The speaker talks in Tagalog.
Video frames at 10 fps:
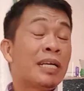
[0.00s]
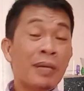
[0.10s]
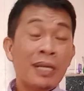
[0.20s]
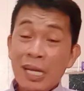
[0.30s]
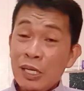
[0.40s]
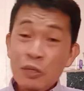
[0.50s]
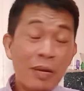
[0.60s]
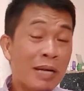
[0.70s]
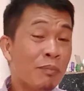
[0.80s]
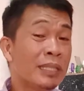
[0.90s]
At kapag ka
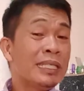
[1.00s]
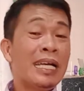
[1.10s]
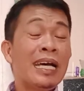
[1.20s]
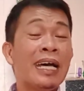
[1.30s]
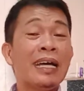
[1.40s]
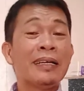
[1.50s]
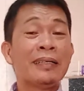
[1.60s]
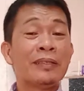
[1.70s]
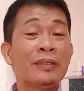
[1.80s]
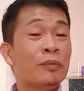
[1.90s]
lumaban ka,
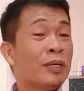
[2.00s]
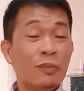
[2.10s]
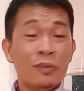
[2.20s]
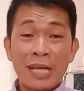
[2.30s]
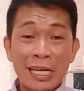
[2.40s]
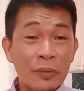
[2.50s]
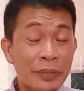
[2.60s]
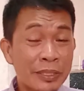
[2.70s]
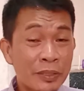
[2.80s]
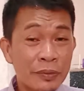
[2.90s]
huwag mong
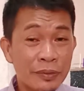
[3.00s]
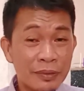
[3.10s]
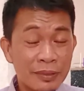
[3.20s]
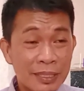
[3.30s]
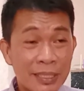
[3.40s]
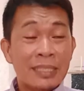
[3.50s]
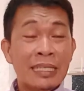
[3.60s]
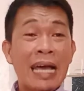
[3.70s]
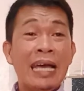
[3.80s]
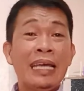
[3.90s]
gagawin yun.
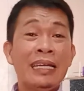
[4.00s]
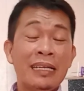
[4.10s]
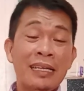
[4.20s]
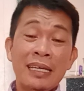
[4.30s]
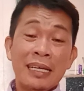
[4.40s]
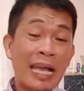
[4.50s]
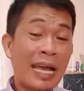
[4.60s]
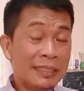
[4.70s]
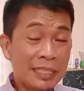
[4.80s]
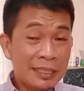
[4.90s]
Dahil
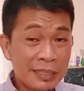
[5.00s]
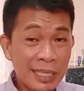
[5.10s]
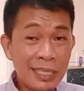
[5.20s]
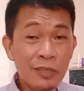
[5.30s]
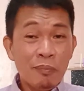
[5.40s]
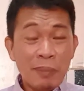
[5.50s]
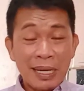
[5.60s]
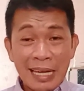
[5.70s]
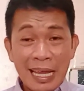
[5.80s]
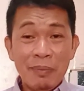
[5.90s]
kahit hindi yung
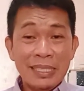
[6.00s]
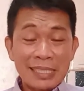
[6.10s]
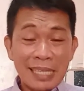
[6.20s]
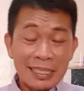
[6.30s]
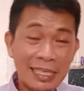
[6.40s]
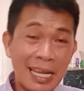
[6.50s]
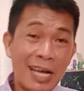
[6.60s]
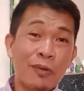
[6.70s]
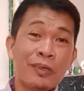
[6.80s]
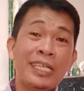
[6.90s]
paglaban sa
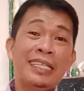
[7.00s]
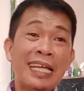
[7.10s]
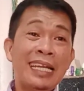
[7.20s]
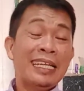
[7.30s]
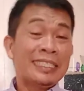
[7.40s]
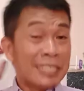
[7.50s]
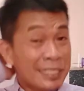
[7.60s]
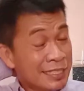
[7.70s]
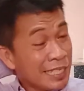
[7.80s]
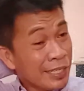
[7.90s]
kanila ang original na
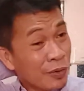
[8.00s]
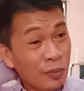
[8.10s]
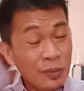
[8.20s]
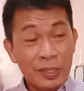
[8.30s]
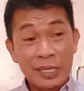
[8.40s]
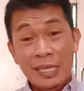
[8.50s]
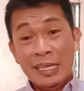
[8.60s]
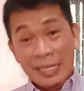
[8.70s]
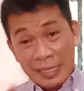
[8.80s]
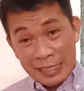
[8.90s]
charge sa'yo,
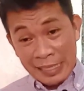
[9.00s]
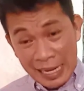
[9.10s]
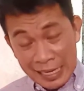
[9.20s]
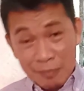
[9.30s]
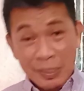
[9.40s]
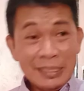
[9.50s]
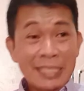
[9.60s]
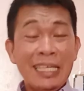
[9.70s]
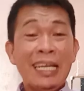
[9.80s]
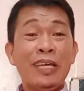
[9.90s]

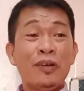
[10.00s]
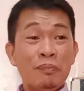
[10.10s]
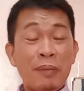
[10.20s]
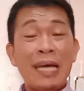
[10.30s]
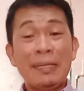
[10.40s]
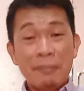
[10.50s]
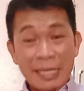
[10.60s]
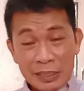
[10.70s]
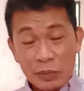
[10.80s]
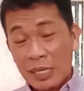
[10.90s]
gagamitin nila yon
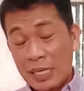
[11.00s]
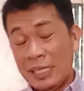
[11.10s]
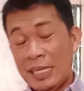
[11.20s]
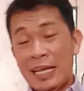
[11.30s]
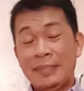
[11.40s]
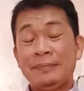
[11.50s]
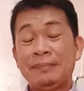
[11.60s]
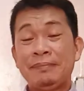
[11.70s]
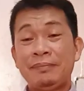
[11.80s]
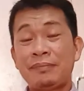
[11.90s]
para maitiwalag ka.